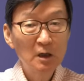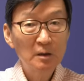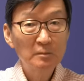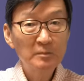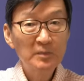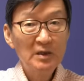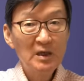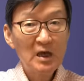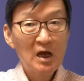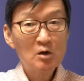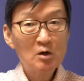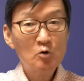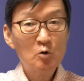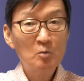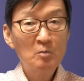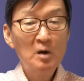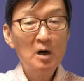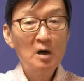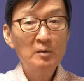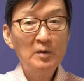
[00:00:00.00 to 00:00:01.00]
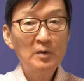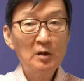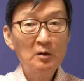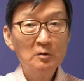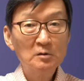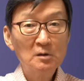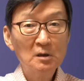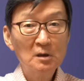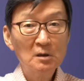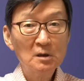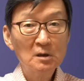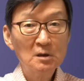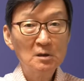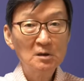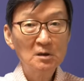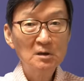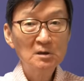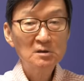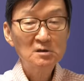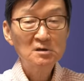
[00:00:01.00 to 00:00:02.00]
미 항공모함이 어떤
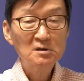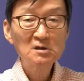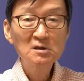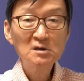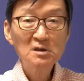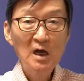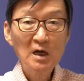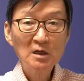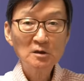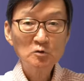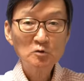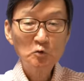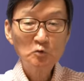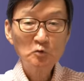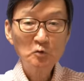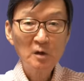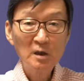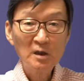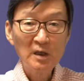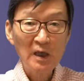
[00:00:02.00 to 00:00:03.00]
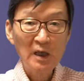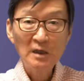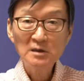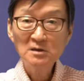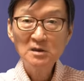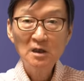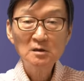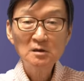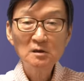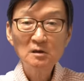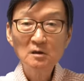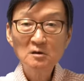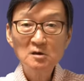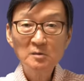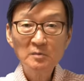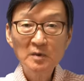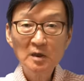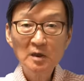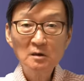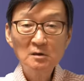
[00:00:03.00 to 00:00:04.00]
그 증강 속도가 굉장히
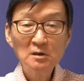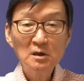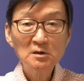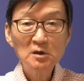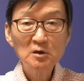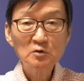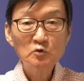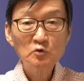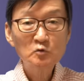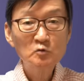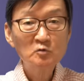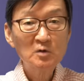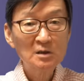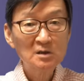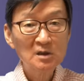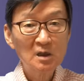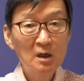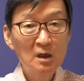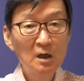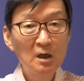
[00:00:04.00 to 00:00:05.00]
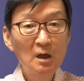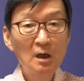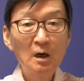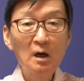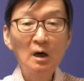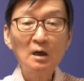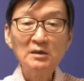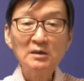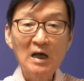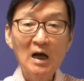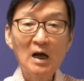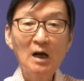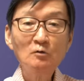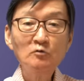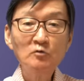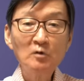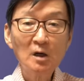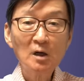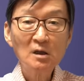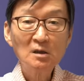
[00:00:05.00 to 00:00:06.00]
늘어지면 이러다 이제 중국한테 어, 당할
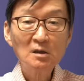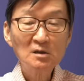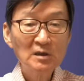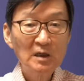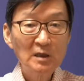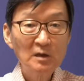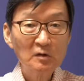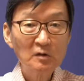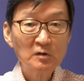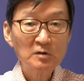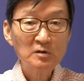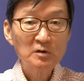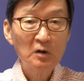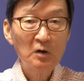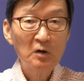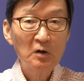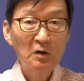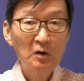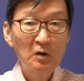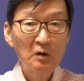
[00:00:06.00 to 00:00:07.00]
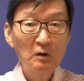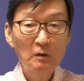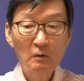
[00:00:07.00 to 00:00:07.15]
우려가 크다는 거죠.